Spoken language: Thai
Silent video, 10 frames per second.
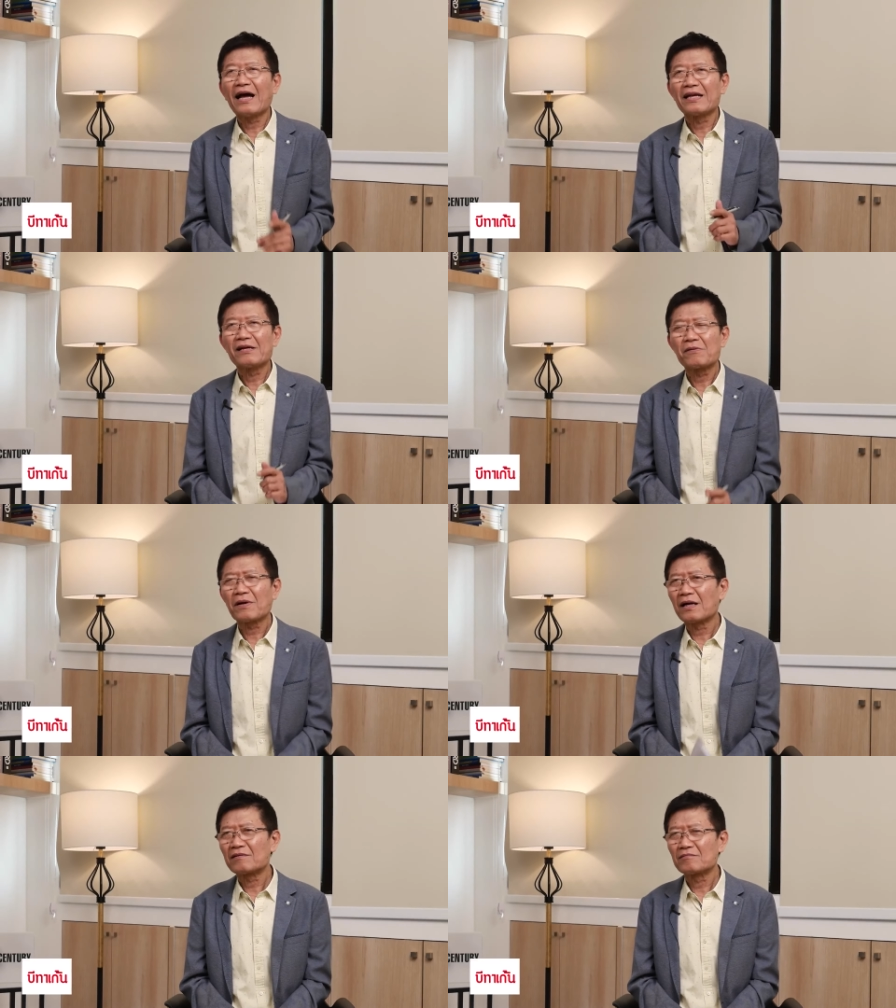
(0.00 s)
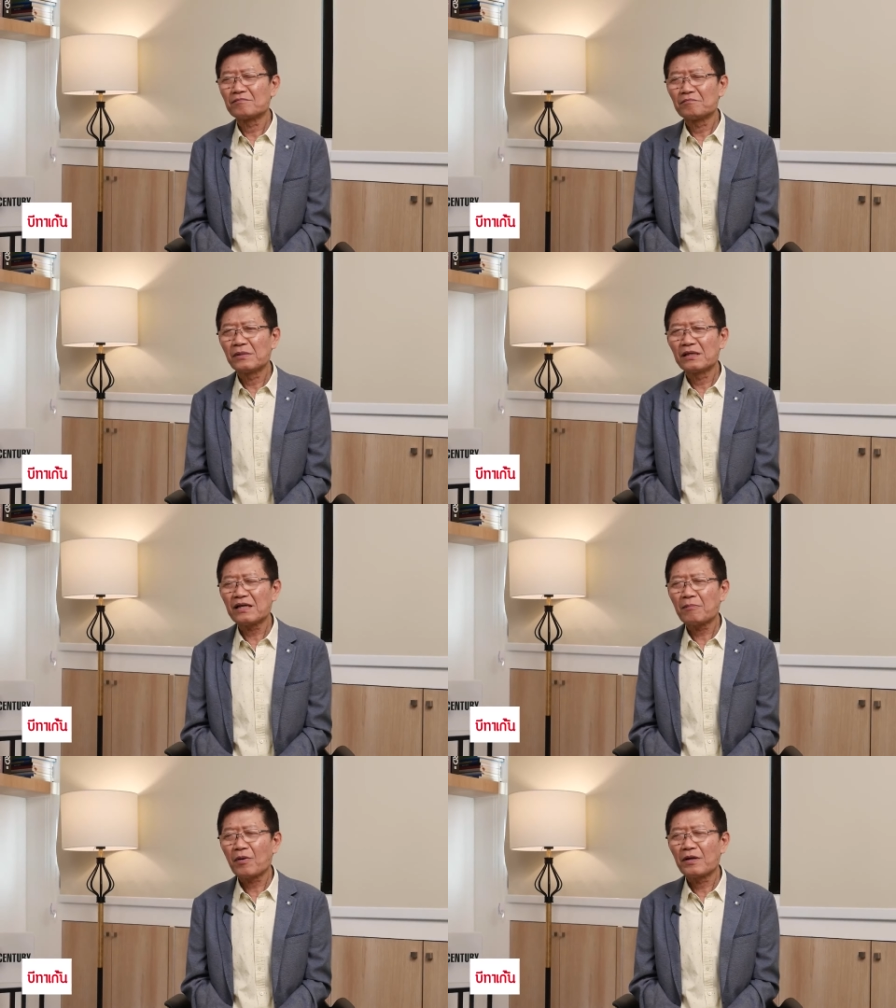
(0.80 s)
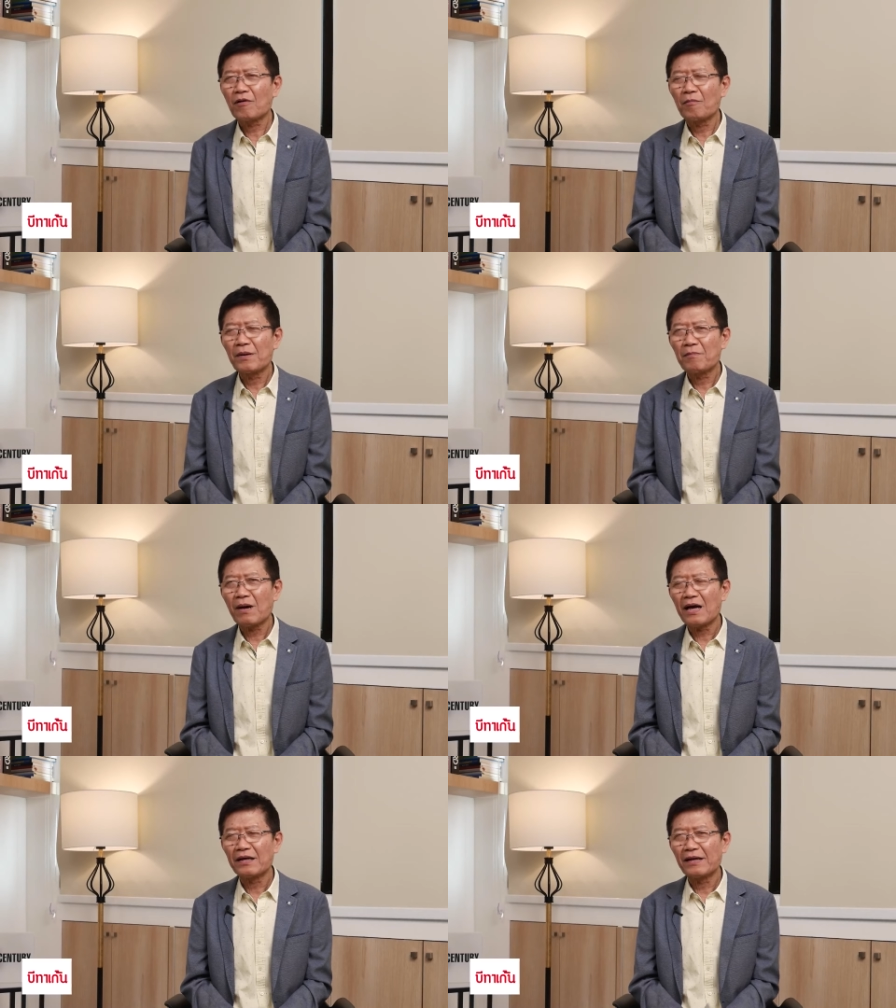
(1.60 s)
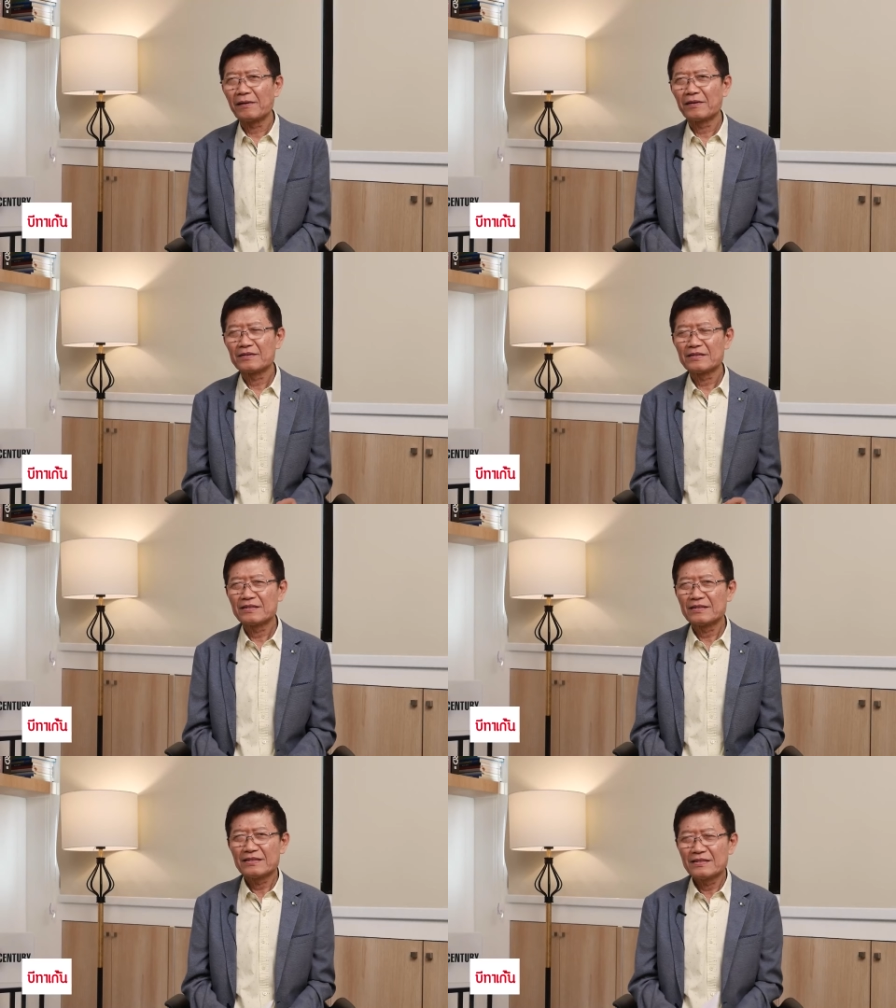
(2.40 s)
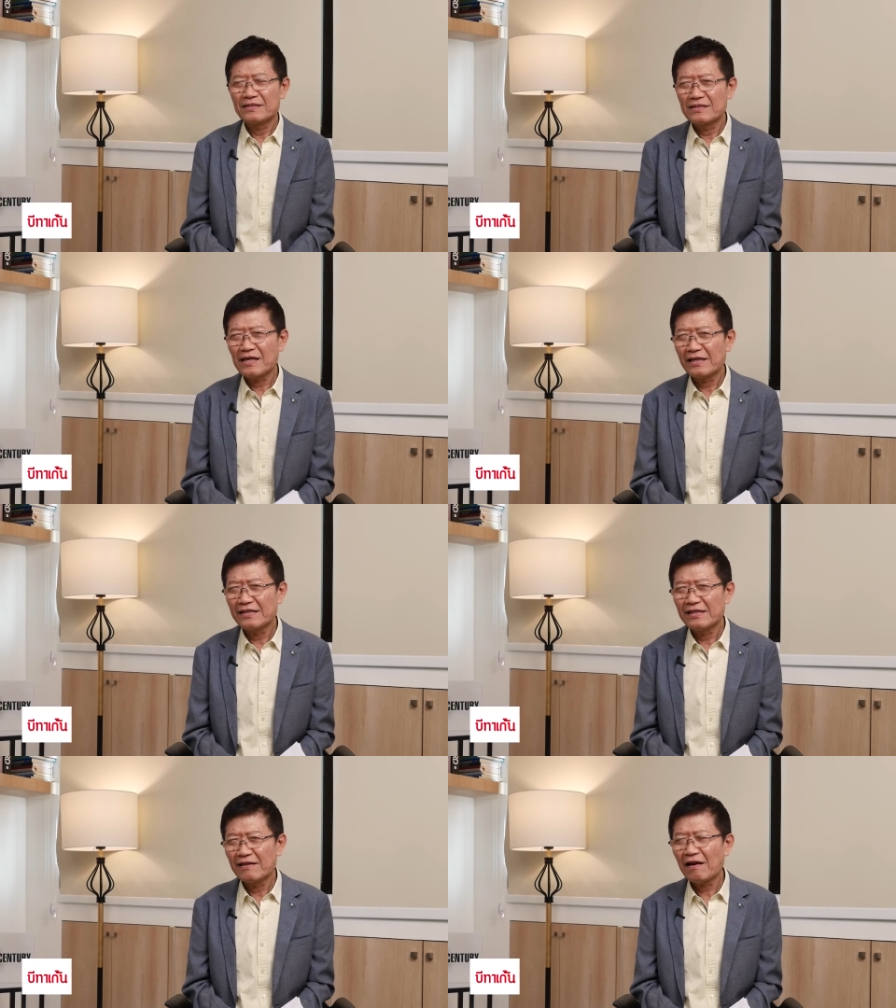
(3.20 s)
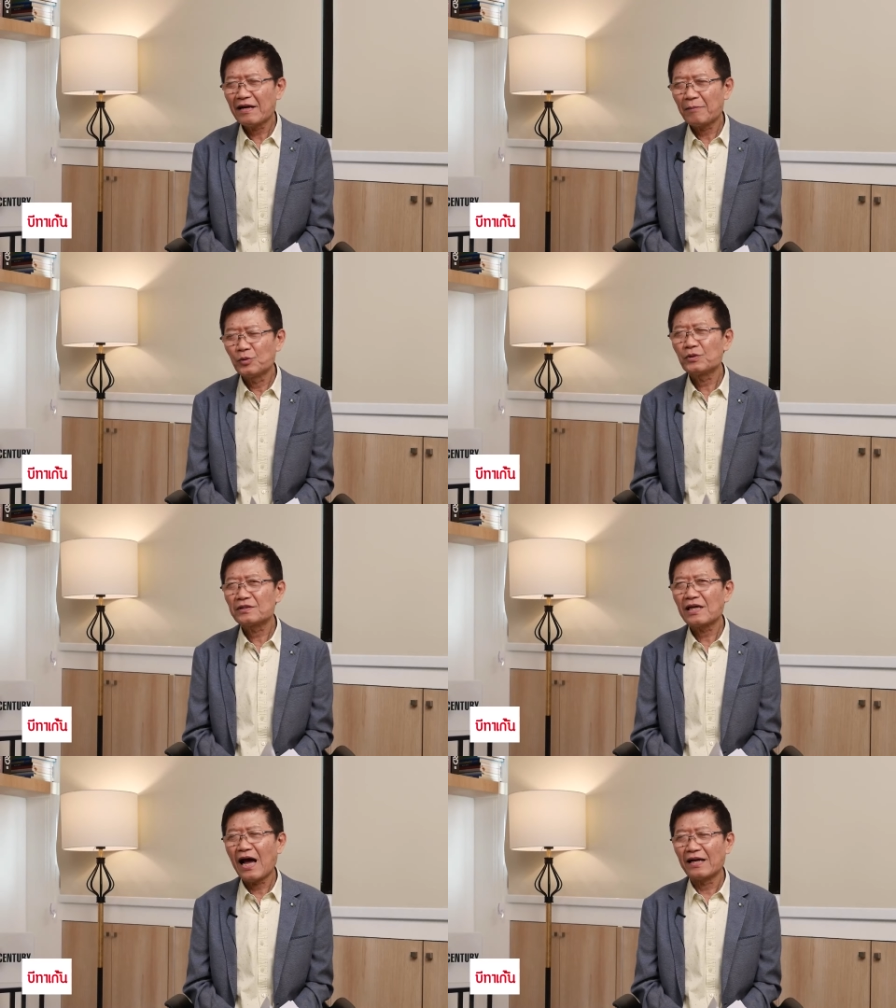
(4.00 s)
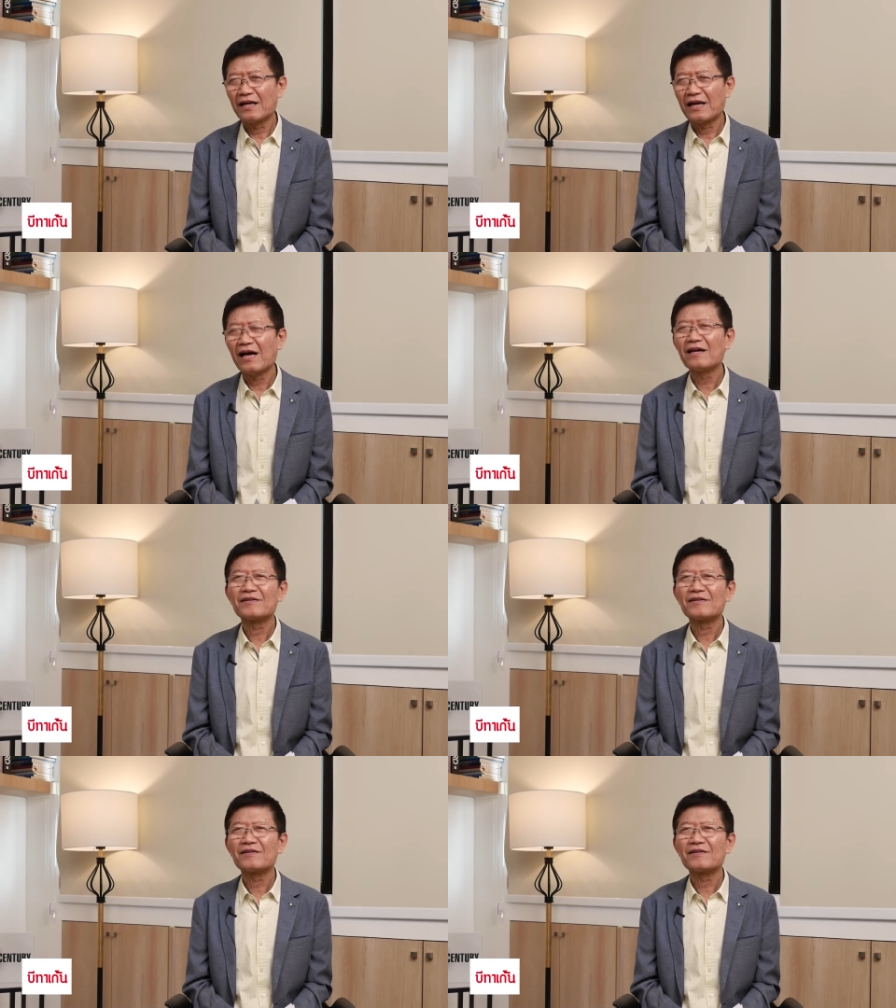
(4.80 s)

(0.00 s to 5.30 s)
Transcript: ดเดียวกันเหมือนกับกรณีของเมียนมาเนี่ยในระดับยุทธศาสตร์นะนะ